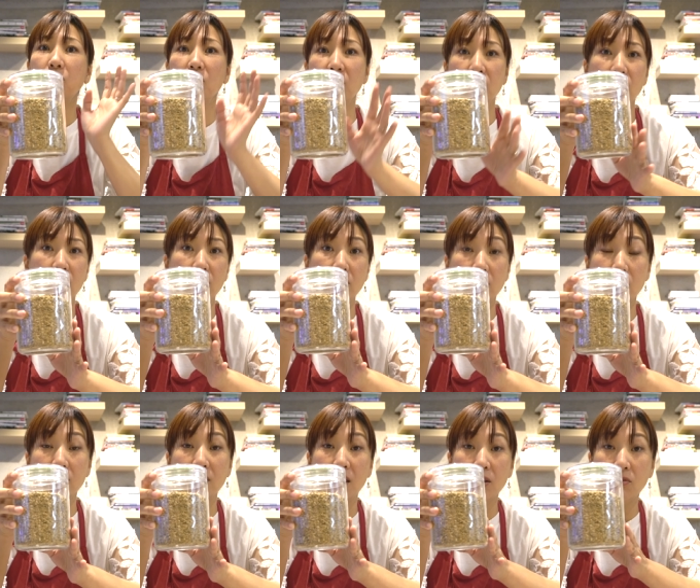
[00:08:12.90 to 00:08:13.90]
持ちの
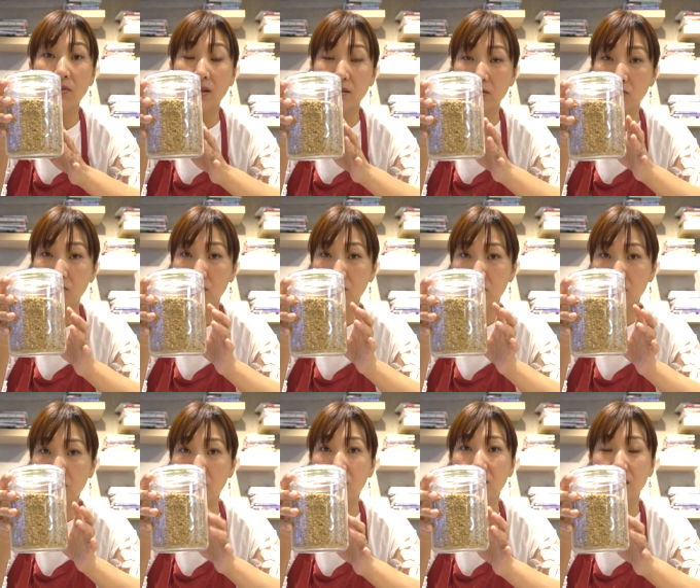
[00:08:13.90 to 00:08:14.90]
女性とかすごく
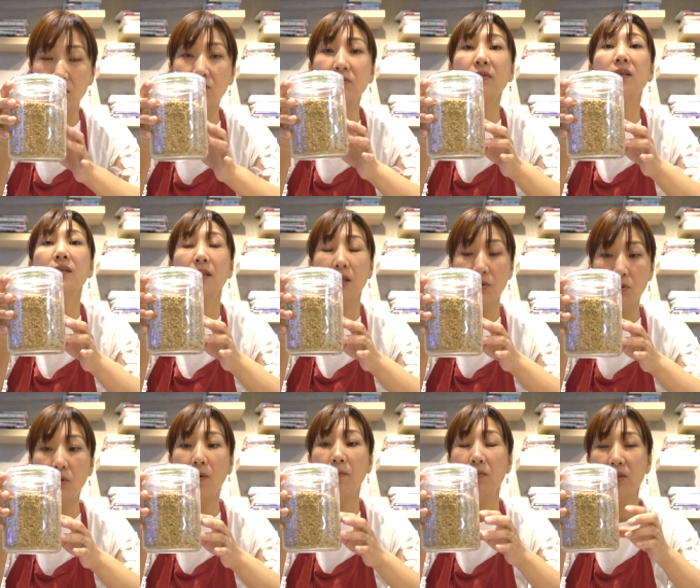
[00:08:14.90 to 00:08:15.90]
よく聞くんですけ
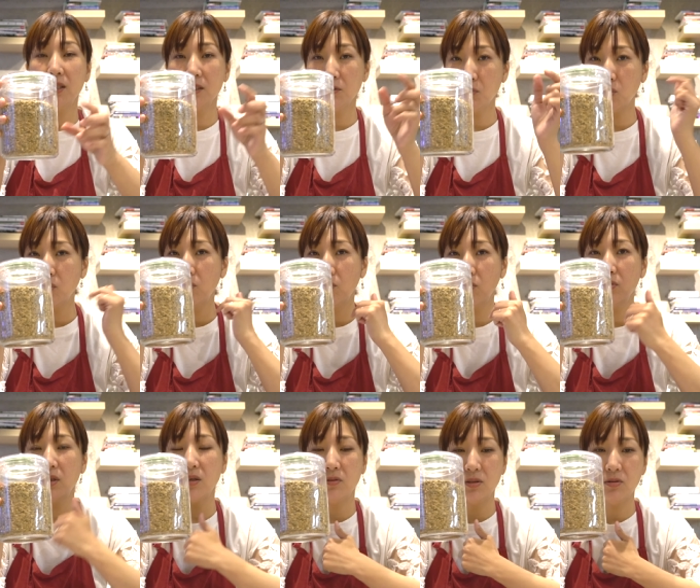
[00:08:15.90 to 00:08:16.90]
ど、私も
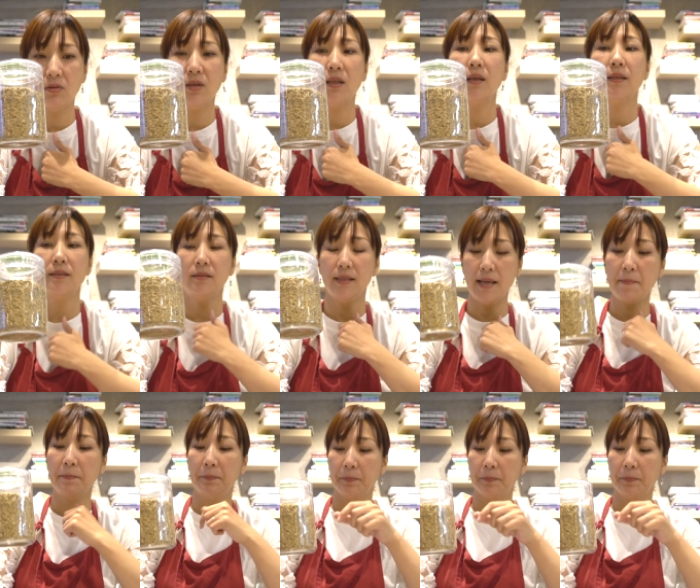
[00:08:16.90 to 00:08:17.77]
持ってる一人なんですね。